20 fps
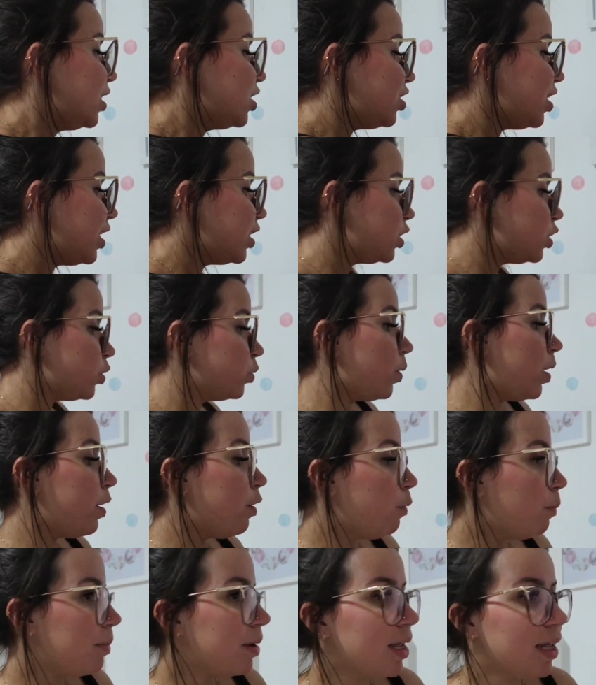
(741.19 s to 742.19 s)
Gente,
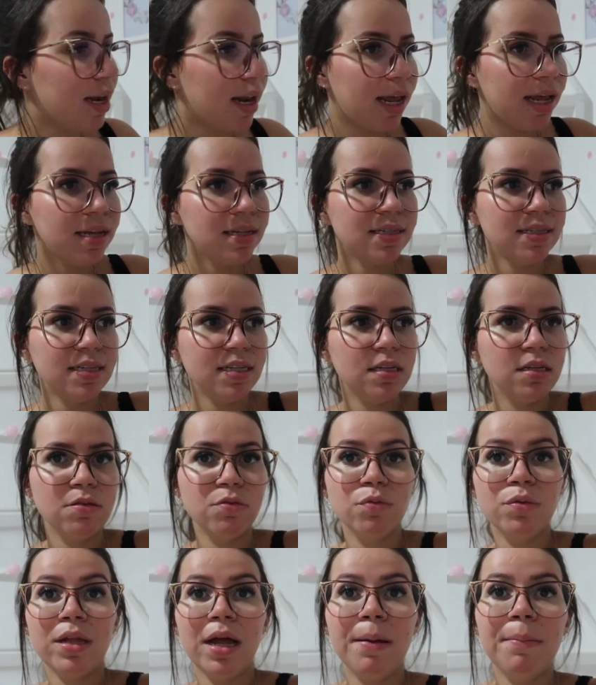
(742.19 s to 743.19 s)
eu mirei assim
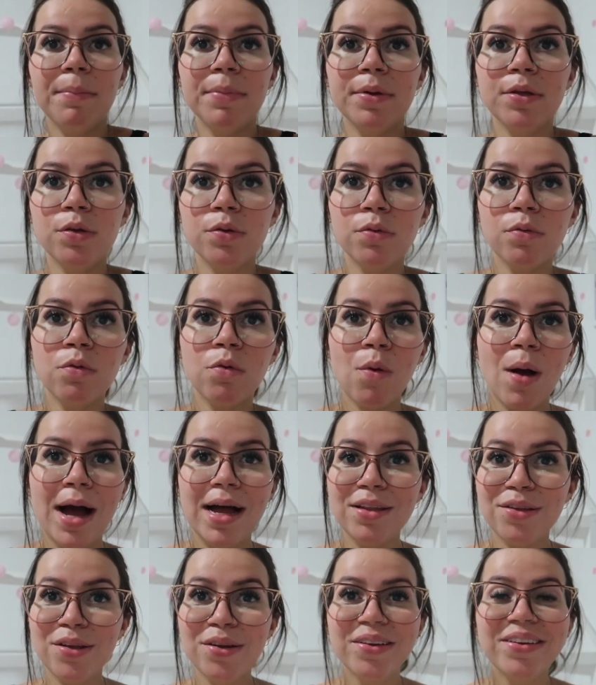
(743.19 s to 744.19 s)
no tamanho
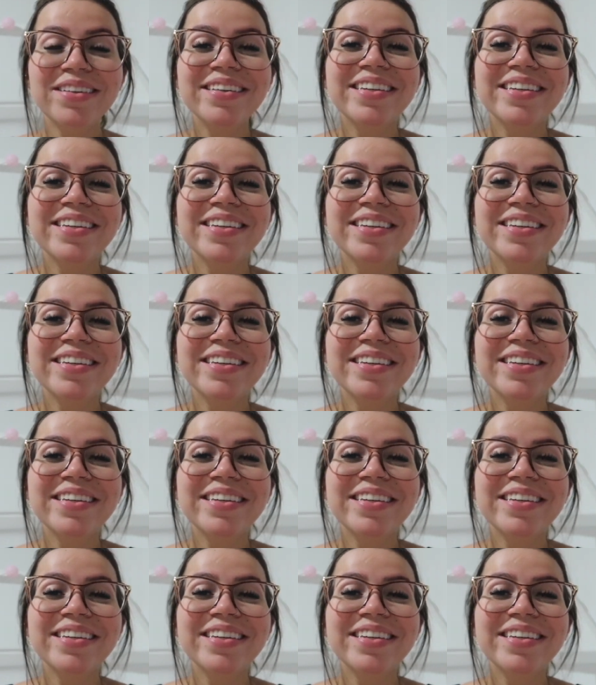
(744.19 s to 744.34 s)
4,